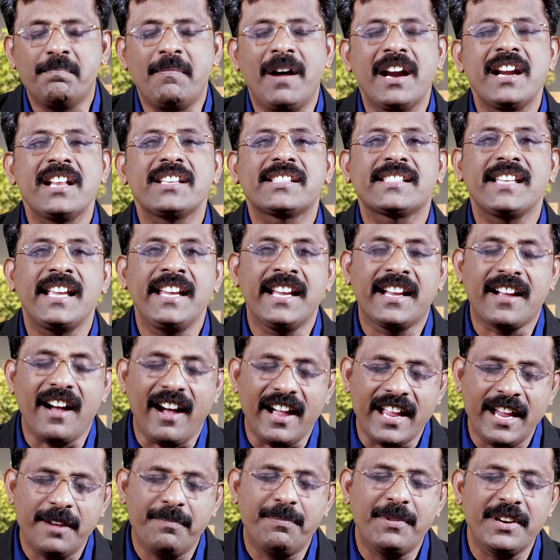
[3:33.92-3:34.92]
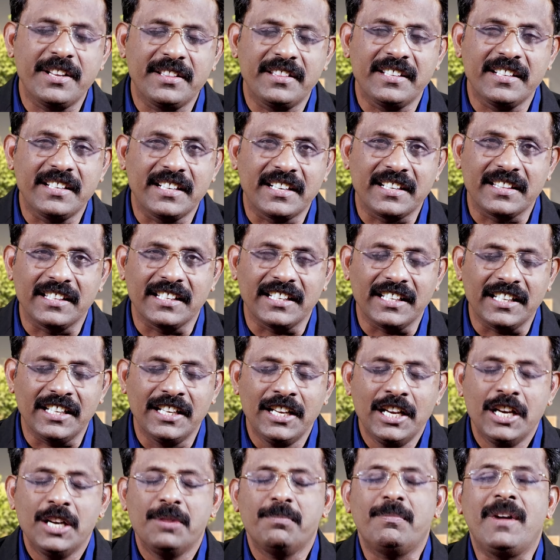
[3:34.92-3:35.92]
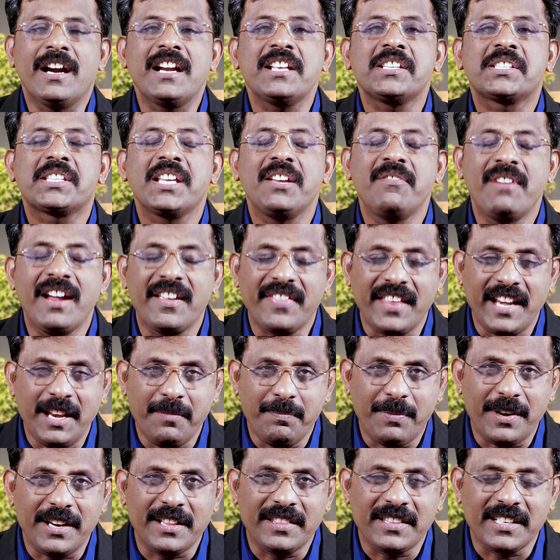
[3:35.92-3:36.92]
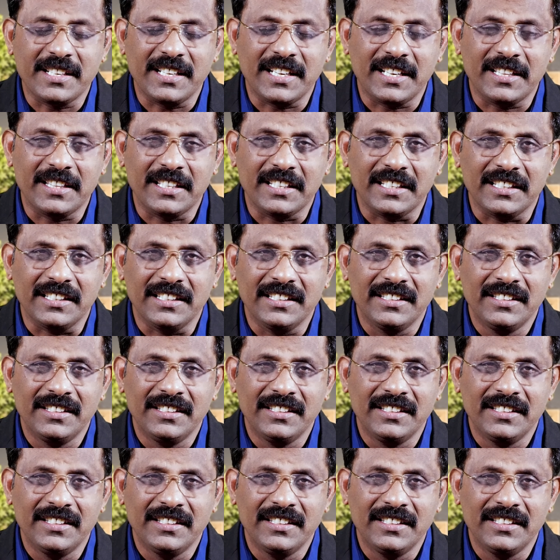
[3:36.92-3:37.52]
மனசை காயப்படுத்துகிறது மனசை வேதனைப்படுத்துகிறது